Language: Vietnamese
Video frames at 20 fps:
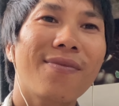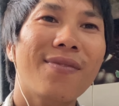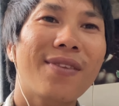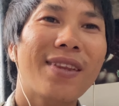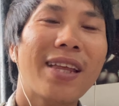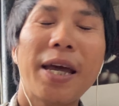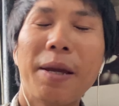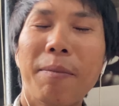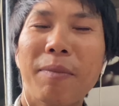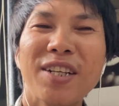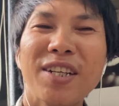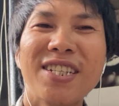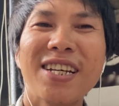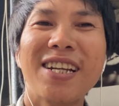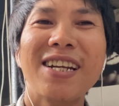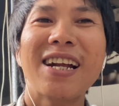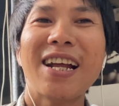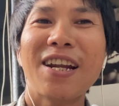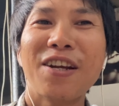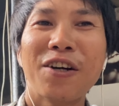thì mới
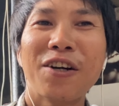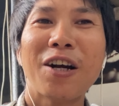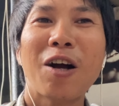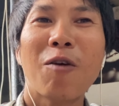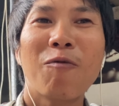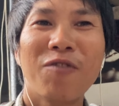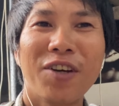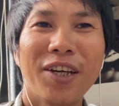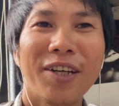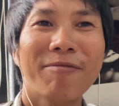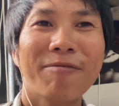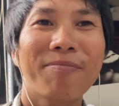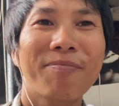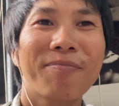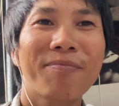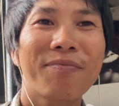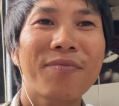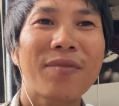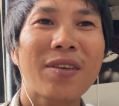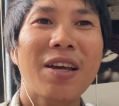sinh ra được công việc
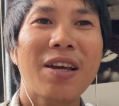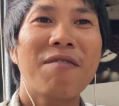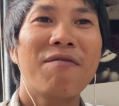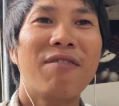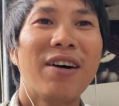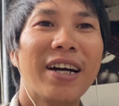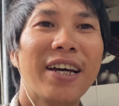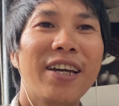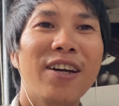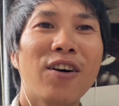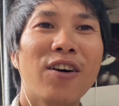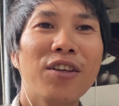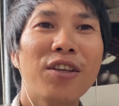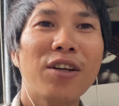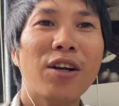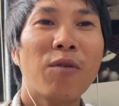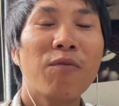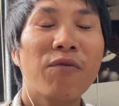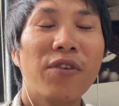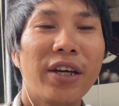và khi có
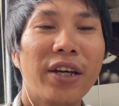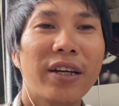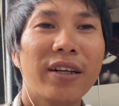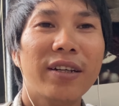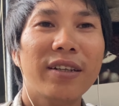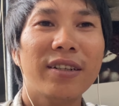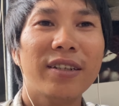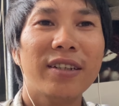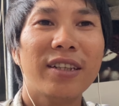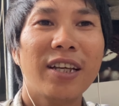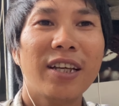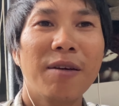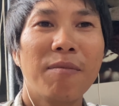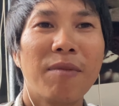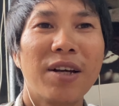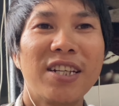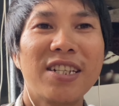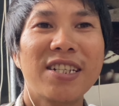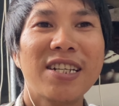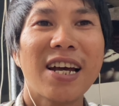công việc thì
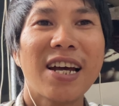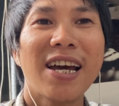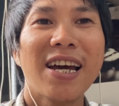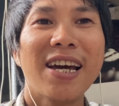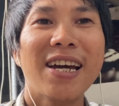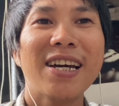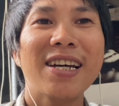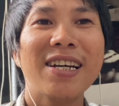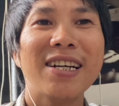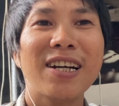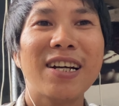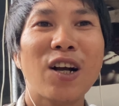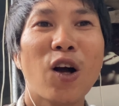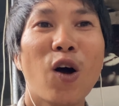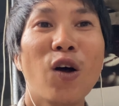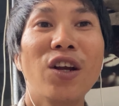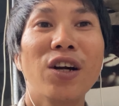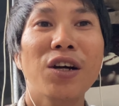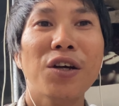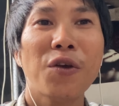mình sẽ
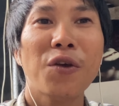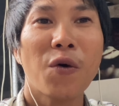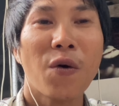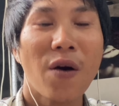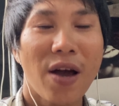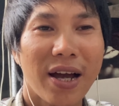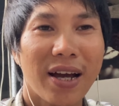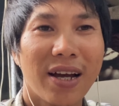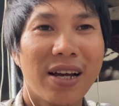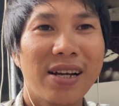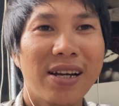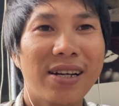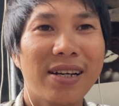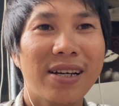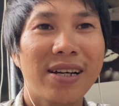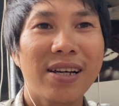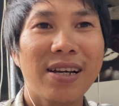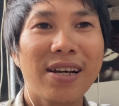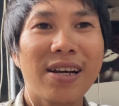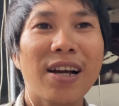có được chỗ ăn
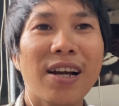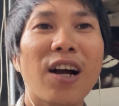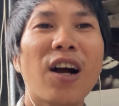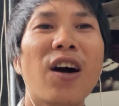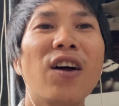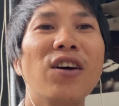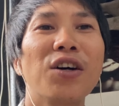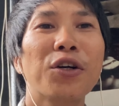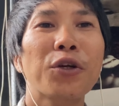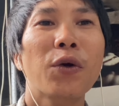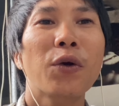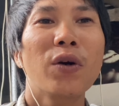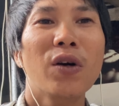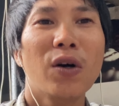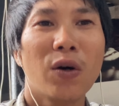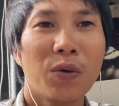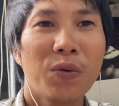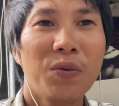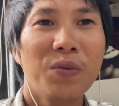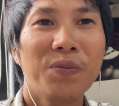có được chỗ
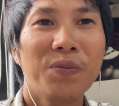ngủ